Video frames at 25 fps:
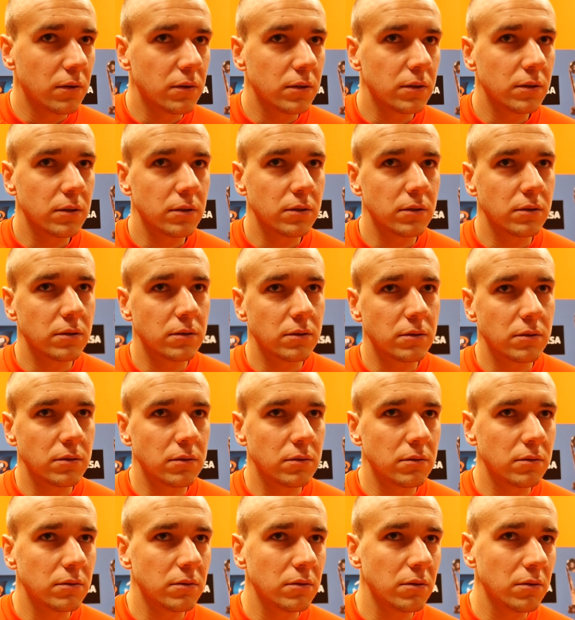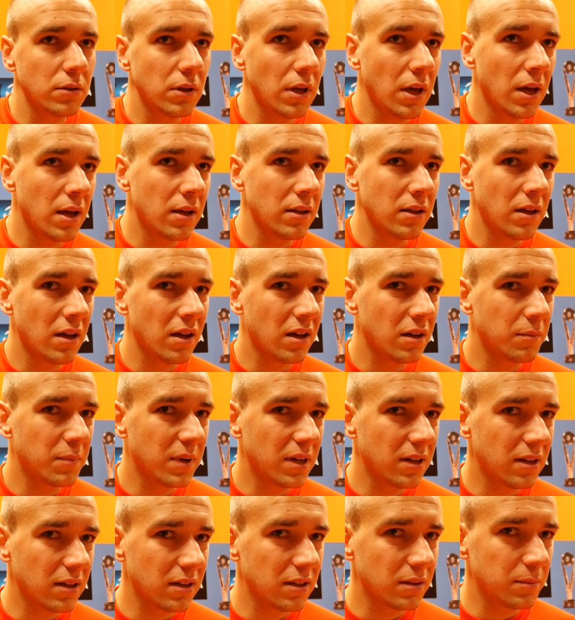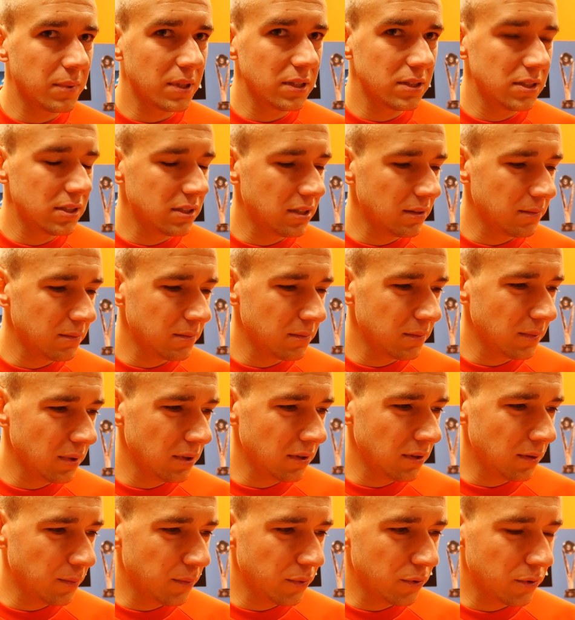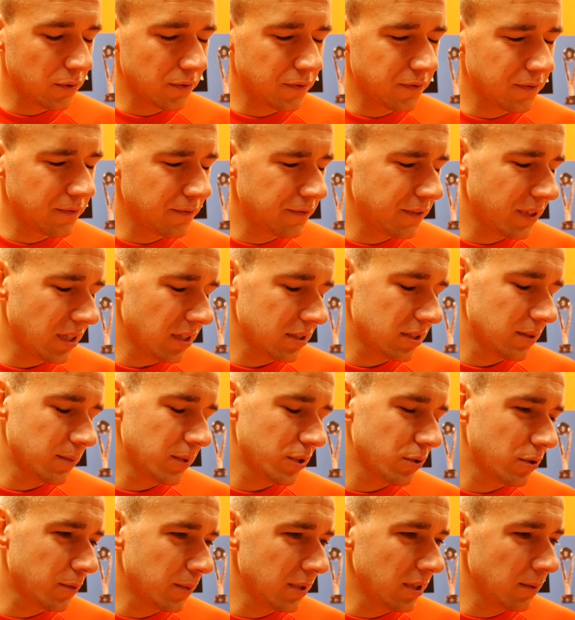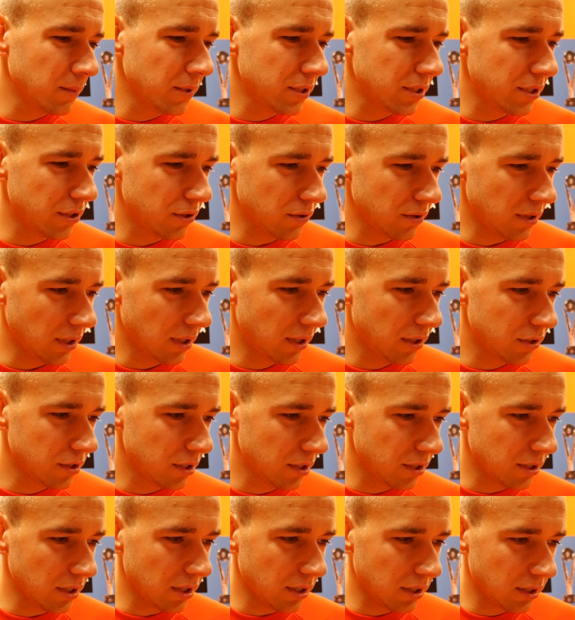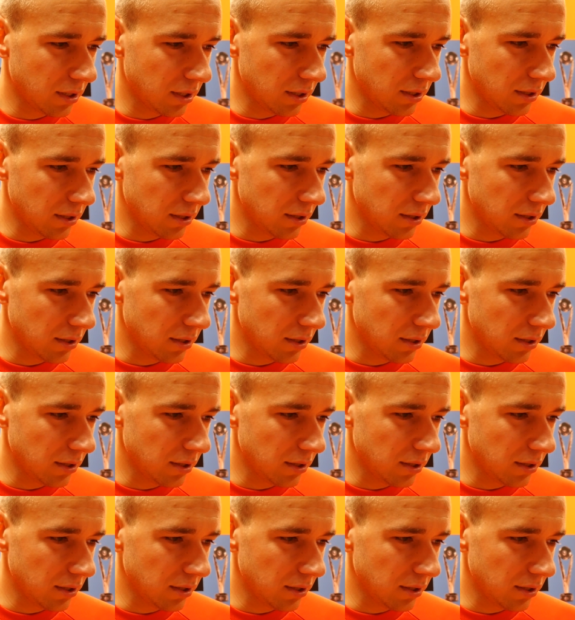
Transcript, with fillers: Y, no nie, nie, chyba, chyba gdzieś tam nie było. W trakcie meczu chyba nie myśli się o takich rzeczach.